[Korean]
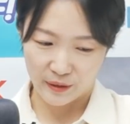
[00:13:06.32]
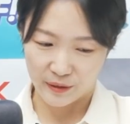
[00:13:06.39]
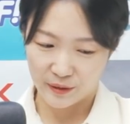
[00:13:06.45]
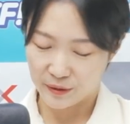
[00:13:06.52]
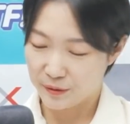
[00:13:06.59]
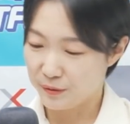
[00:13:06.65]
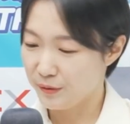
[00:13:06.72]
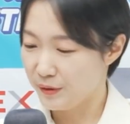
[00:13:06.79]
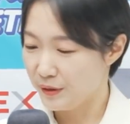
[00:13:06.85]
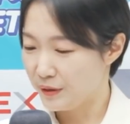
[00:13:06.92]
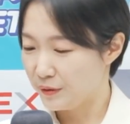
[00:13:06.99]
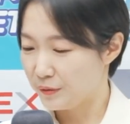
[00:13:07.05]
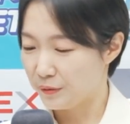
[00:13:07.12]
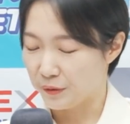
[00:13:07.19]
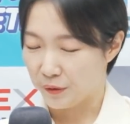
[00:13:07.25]
네, 그리고
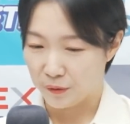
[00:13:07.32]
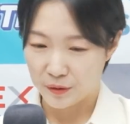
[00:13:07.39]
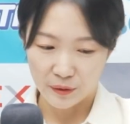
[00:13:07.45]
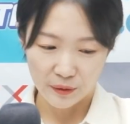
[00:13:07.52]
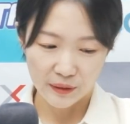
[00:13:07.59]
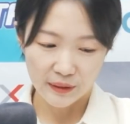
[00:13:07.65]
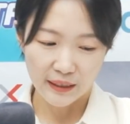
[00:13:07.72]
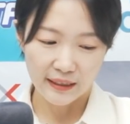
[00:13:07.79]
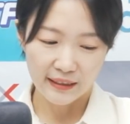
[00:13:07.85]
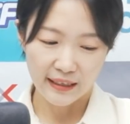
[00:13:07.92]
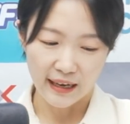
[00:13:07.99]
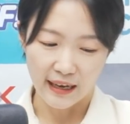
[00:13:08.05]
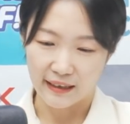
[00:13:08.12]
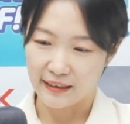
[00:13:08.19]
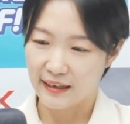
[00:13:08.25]
또 여기서 끝나는
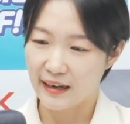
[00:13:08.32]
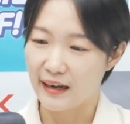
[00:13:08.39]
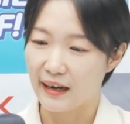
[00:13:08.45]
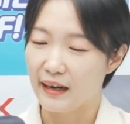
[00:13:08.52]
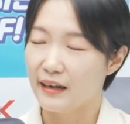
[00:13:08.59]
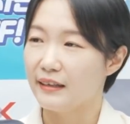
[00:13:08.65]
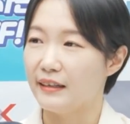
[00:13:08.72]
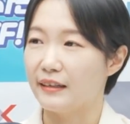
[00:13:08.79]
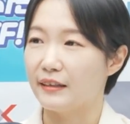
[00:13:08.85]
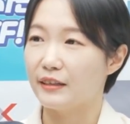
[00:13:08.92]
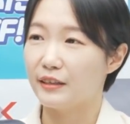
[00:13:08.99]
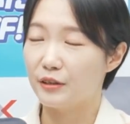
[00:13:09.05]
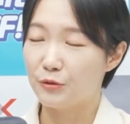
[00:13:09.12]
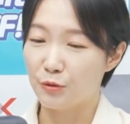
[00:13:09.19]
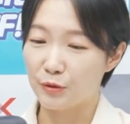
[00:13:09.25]
게 아니라 네. 이
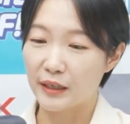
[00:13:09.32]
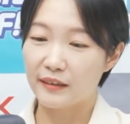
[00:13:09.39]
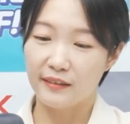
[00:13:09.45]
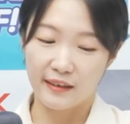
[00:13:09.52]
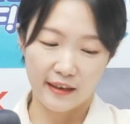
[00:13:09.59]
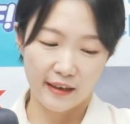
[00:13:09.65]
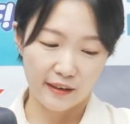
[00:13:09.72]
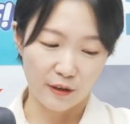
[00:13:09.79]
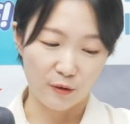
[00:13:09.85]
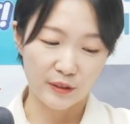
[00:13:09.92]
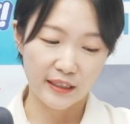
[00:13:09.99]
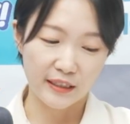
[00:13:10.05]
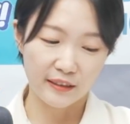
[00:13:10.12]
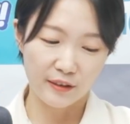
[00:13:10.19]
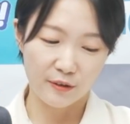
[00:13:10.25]
고객들의
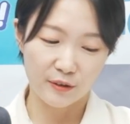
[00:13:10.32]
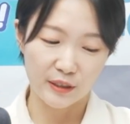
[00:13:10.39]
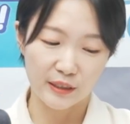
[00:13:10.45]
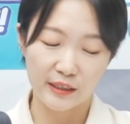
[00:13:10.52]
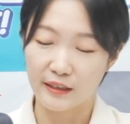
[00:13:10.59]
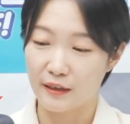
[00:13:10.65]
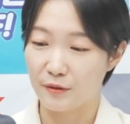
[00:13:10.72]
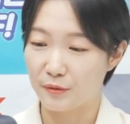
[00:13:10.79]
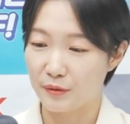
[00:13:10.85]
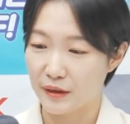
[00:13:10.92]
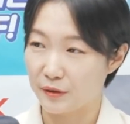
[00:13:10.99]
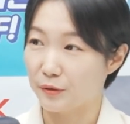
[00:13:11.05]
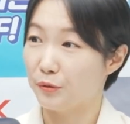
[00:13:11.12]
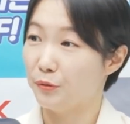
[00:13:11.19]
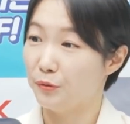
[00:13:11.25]
경쟁력을
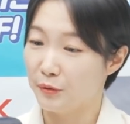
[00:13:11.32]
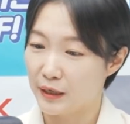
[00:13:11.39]
계속해서